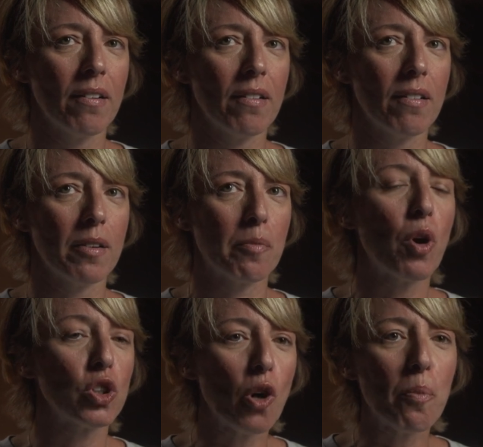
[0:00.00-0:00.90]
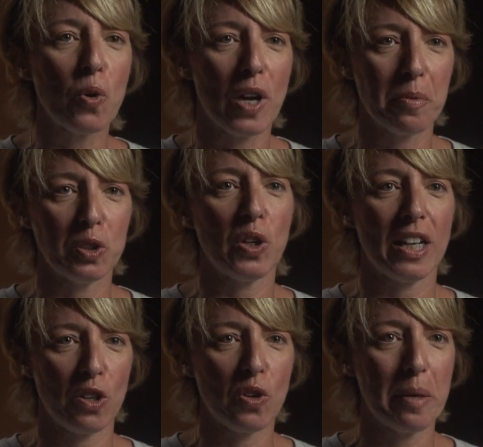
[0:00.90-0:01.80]
eh, poi dopo ho capito che
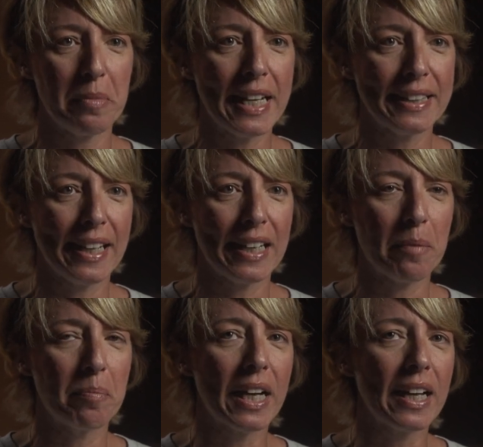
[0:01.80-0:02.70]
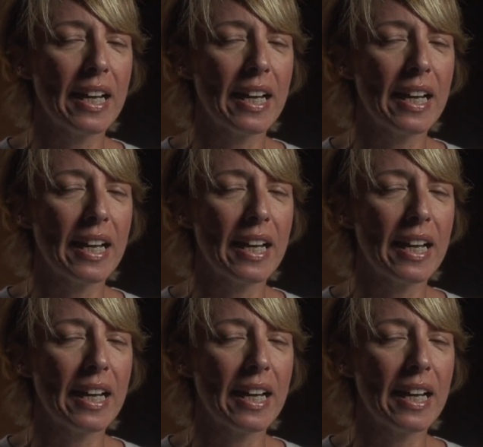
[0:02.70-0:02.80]
erano le mie tenebre